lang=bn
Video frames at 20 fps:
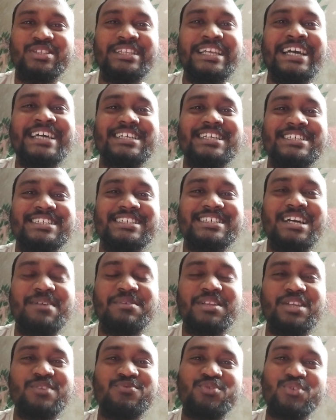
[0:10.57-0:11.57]
দেখা যাচ্ছে যে
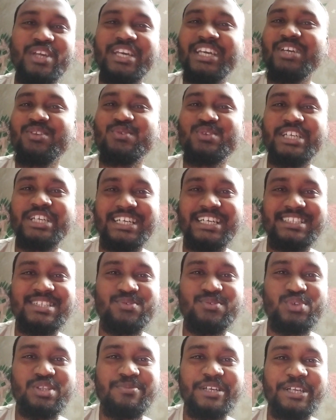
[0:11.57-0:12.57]
আমাদের ফোনেই কিন্তু সেই
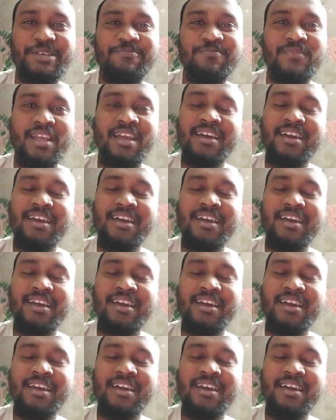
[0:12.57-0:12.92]
কাজটা করতে পারি